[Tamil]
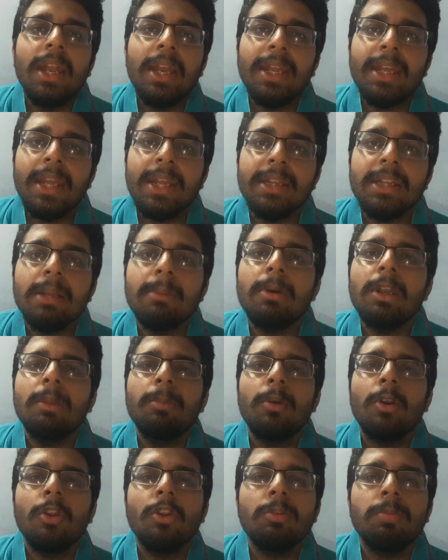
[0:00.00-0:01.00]
நீங்கள் இந்த மாதிரி
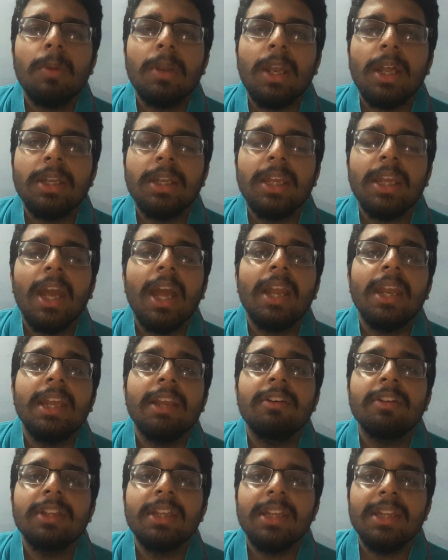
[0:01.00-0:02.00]
ப்ரொடியூஸ் பண்ணாதீங்க
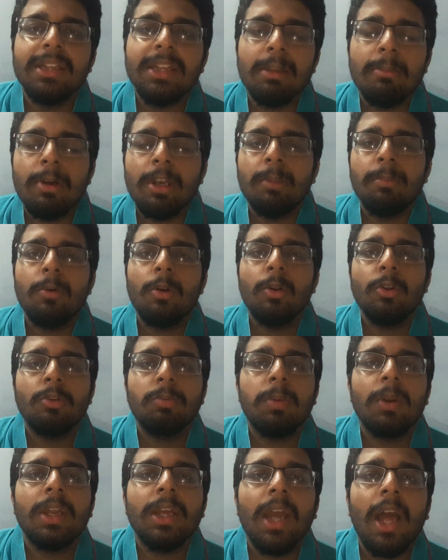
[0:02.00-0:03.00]
நீங்கள் வந்து இந்த மாதிரி ப்ரொடியூஸ்
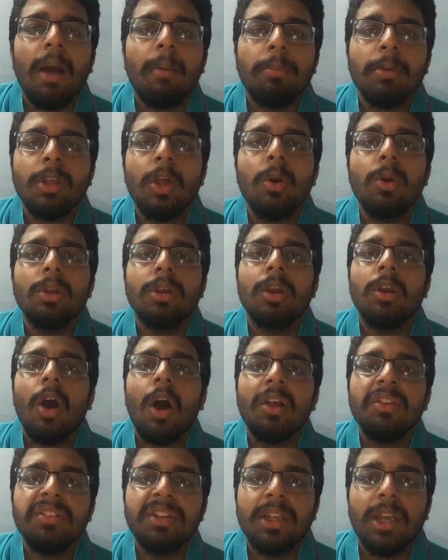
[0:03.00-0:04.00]
பண்ணுங்கள் அப்போ தான் உங்களுக்கு
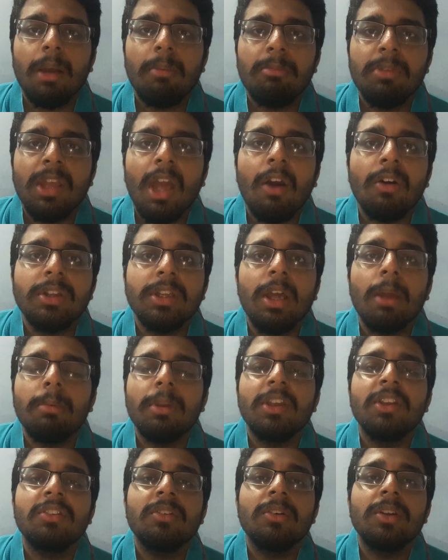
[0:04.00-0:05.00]
காஸ்ட் கம்மியாகுது
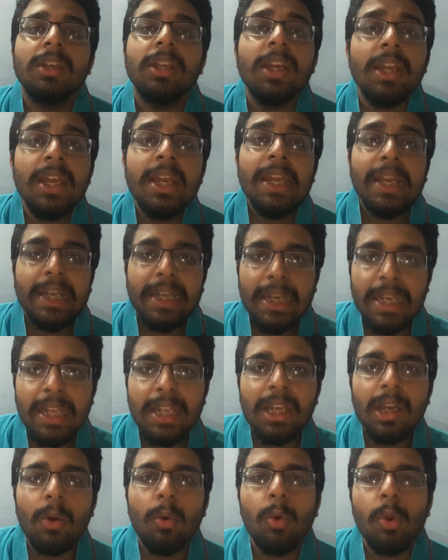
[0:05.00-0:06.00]
அப்படின்னு சொல்லிட்டு
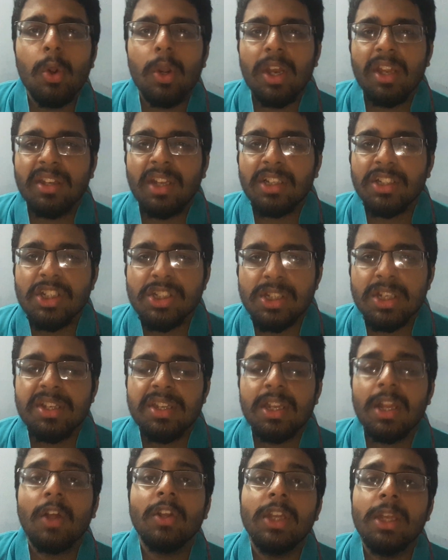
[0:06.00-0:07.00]
நீங்கள் உங்களுடைய
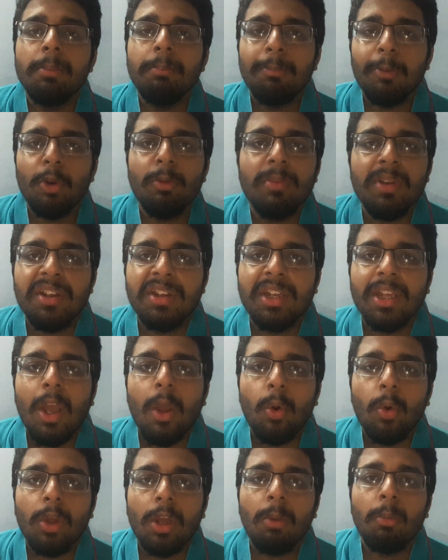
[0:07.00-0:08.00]
சஜஷன்ஸ் ஏதாவது இம்ப்ரூவ்மெண்ட்ஸ்
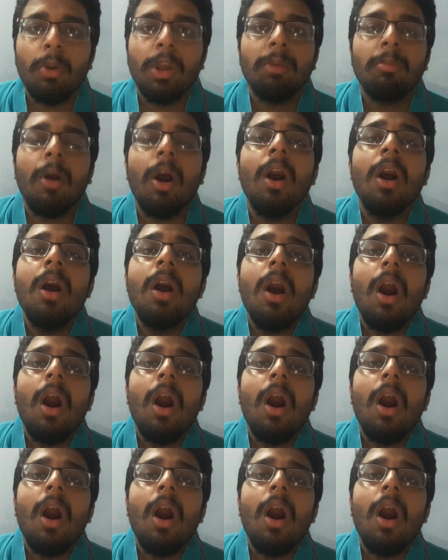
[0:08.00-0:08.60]
நீங்கள் கொடுக்க முடியுமா